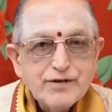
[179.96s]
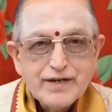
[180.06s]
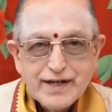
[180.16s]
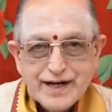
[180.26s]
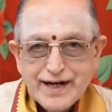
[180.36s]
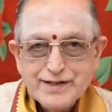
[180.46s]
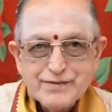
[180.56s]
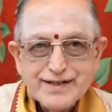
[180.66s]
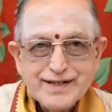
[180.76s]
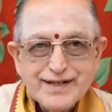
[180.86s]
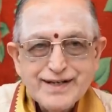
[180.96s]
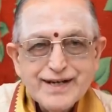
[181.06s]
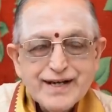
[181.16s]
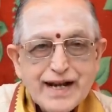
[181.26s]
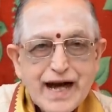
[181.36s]
వ్యయాధిపతి
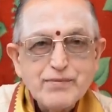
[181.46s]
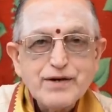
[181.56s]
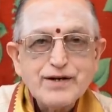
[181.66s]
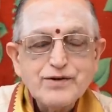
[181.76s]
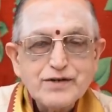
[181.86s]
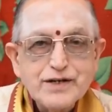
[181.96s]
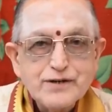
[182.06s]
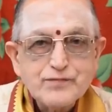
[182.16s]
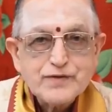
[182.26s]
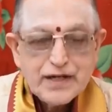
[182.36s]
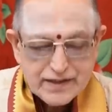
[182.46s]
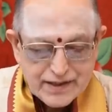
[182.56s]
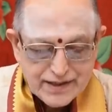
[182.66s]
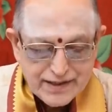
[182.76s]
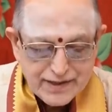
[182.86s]
లాభంలో ఉన్నాడు
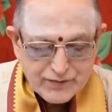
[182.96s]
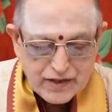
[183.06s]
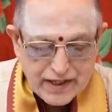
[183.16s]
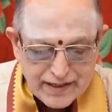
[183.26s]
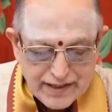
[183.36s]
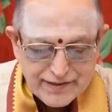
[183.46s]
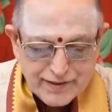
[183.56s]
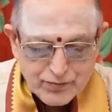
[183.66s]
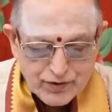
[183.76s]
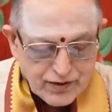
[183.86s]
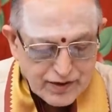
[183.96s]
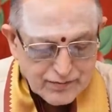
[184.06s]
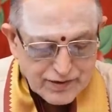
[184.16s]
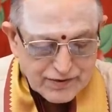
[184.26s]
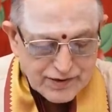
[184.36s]
అంటే దానికి ఏం చెప్పుకోవాలి
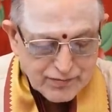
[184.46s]
మనం అని